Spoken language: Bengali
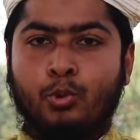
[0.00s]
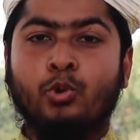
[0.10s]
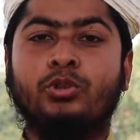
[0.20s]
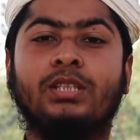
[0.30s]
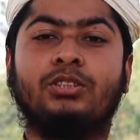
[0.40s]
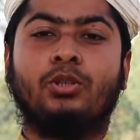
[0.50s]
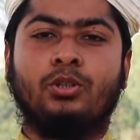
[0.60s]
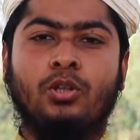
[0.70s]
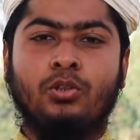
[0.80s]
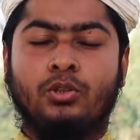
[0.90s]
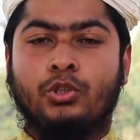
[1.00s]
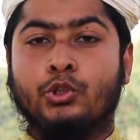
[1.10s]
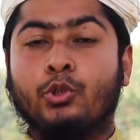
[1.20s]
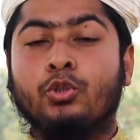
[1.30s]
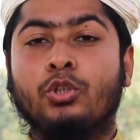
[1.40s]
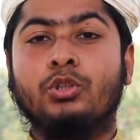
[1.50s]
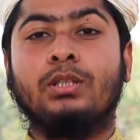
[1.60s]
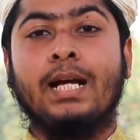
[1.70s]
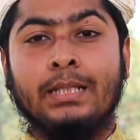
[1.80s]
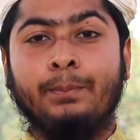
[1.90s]
পুরুষদের জন্য চোদ্দো
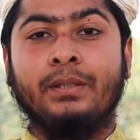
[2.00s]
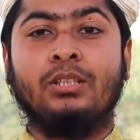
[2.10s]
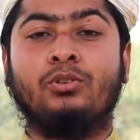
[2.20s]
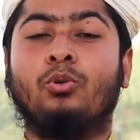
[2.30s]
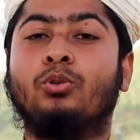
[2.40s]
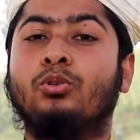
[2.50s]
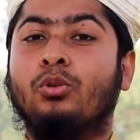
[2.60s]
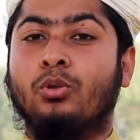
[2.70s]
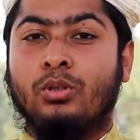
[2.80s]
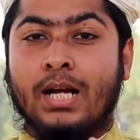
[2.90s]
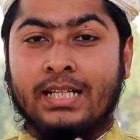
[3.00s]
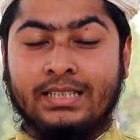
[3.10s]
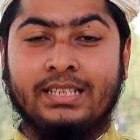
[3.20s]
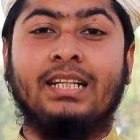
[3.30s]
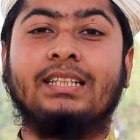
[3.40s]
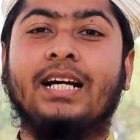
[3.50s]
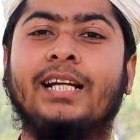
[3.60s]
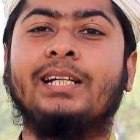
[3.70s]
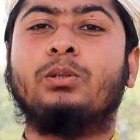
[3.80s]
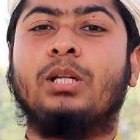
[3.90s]
জন নারী ব্যতীত অন্য কোনো নারীর দিকে
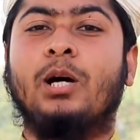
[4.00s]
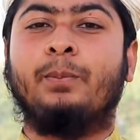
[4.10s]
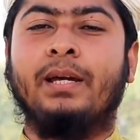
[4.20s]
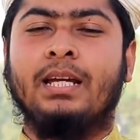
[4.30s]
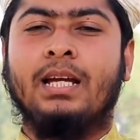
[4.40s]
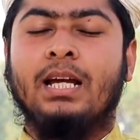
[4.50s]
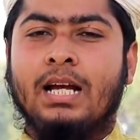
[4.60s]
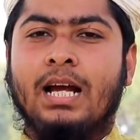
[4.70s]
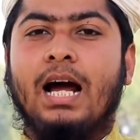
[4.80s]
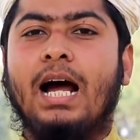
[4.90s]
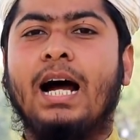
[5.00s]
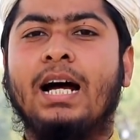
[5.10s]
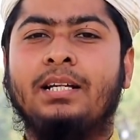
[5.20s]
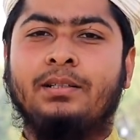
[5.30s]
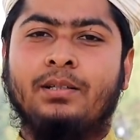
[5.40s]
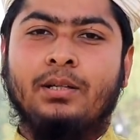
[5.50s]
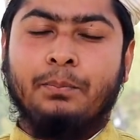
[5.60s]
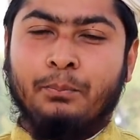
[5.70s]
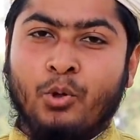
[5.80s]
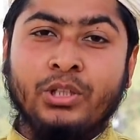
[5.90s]
তাকালে গোনা হবে আর
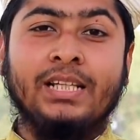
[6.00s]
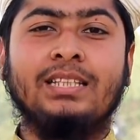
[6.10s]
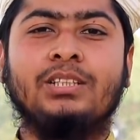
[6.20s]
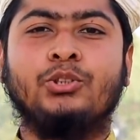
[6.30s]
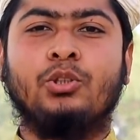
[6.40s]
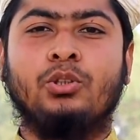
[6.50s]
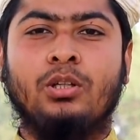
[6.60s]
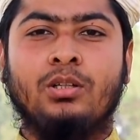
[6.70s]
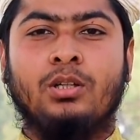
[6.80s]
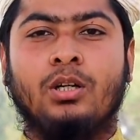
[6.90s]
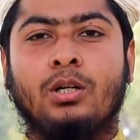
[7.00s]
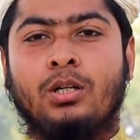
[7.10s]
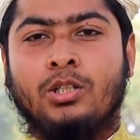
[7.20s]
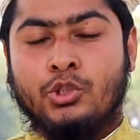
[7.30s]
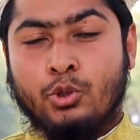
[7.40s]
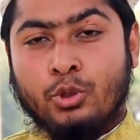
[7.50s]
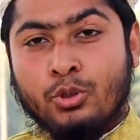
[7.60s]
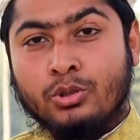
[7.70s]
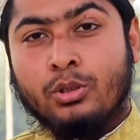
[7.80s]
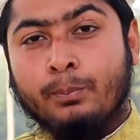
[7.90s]
মহিলাদের জন্য
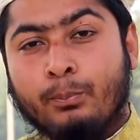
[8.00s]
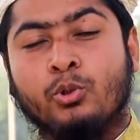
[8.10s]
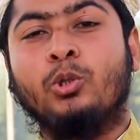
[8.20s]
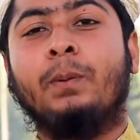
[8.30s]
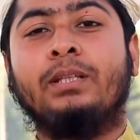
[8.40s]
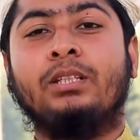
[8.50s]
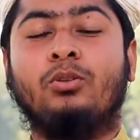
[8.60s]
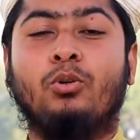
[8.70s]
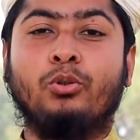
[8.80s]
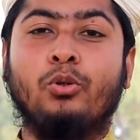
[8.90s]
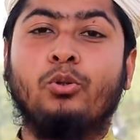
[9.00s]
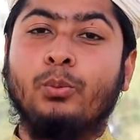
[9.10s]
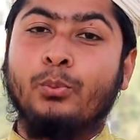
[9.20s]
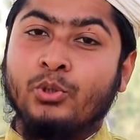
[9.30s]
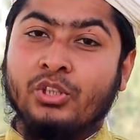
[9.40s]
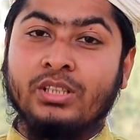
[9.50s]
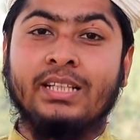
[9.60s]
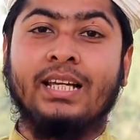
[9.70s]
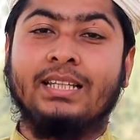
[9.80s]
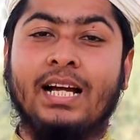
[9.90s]
চোদ্দ জন পুরুষ ব্যতীত অন্য কোনো পুরুষের
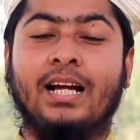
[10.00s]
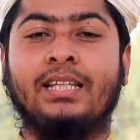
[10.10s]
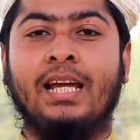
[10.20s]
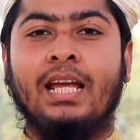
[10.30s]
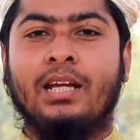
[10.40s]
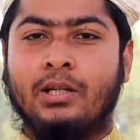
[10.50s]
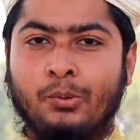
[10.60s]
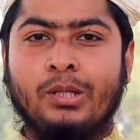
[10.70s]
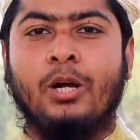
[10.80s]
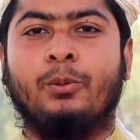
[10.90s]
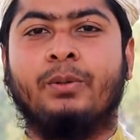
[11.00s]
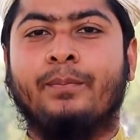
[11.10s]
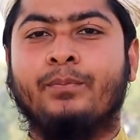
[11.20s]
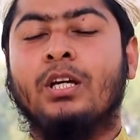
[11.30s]
দিকে তাকালে গোনা হবে